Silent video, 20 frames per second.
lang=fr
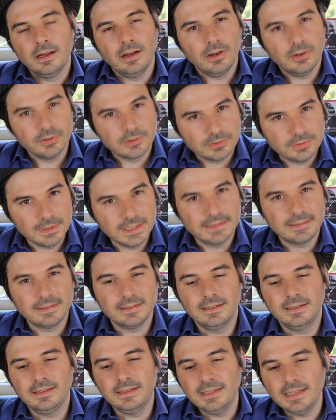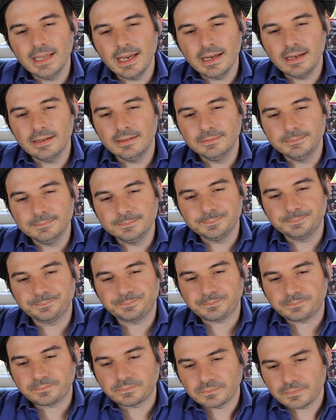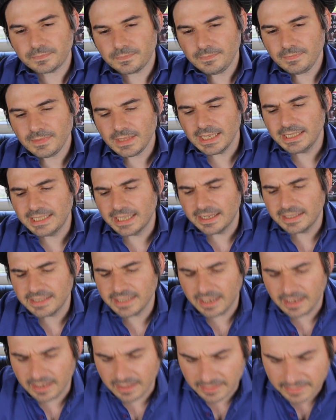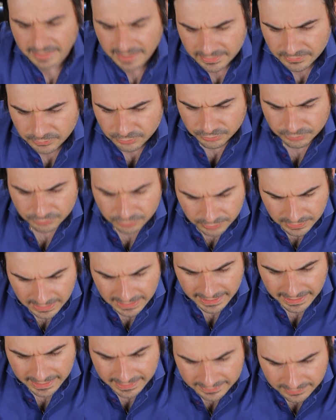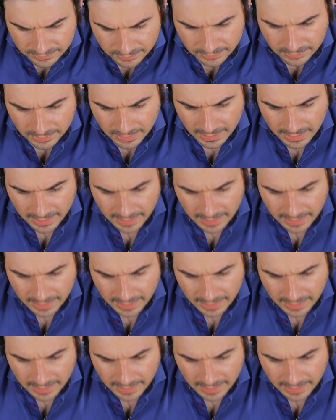Ensuite, il y a euh, il y a, toutes les raisons